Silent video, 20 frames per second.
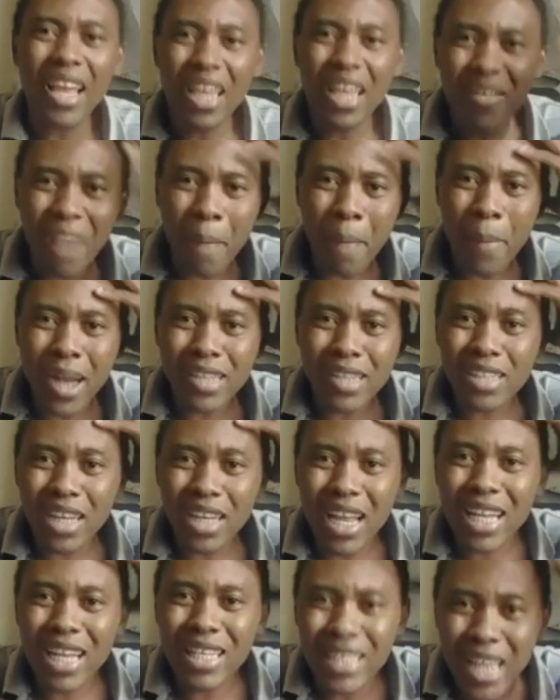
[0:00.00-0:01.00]
Il va mettre
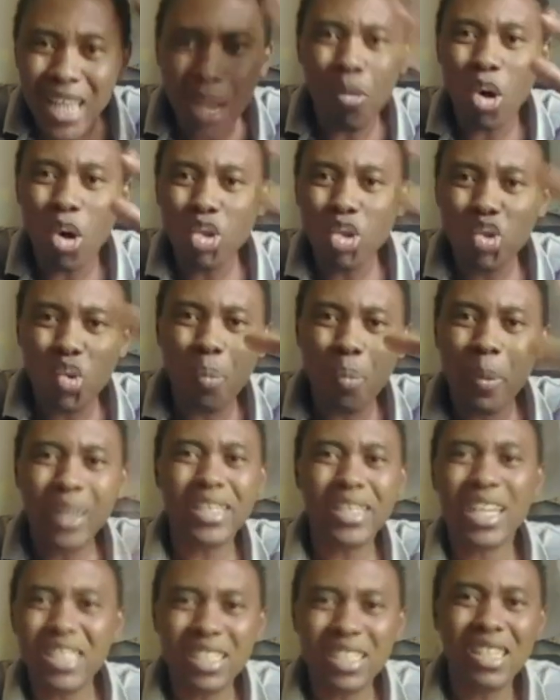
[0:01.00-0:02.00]
les démons sous
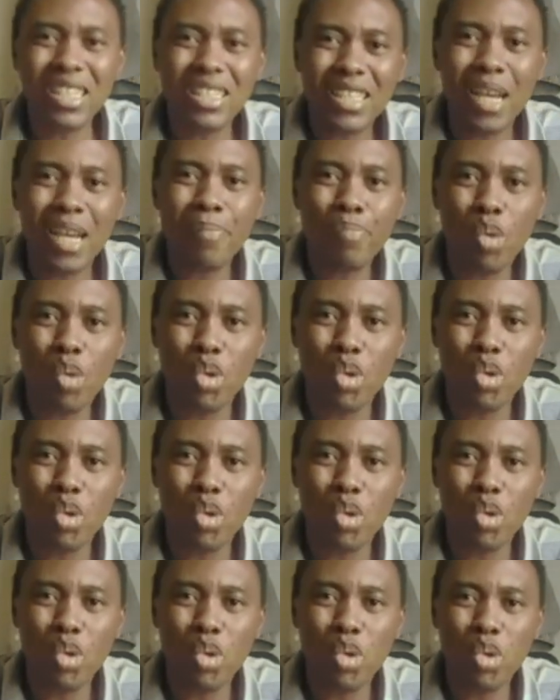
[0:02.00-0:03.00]
prétexte qu'il t'impose
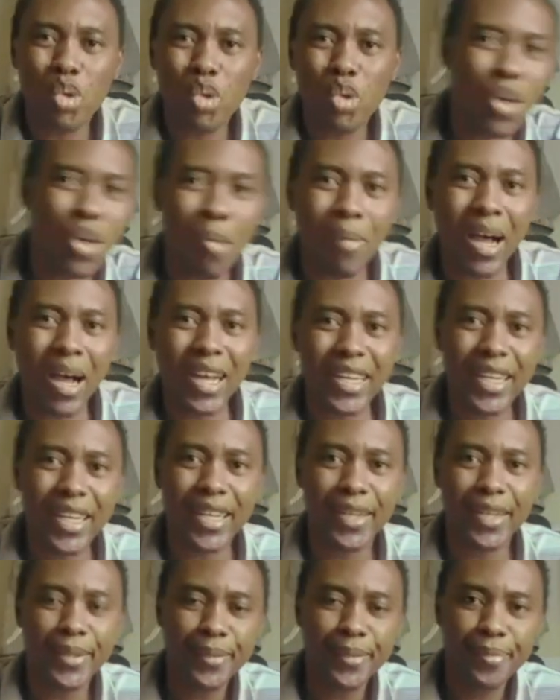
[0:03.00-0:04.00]
pour te
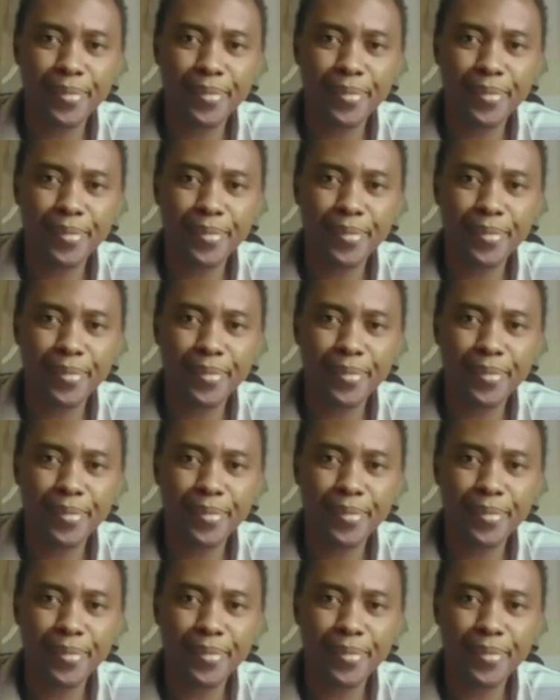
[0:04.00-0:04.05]
marier.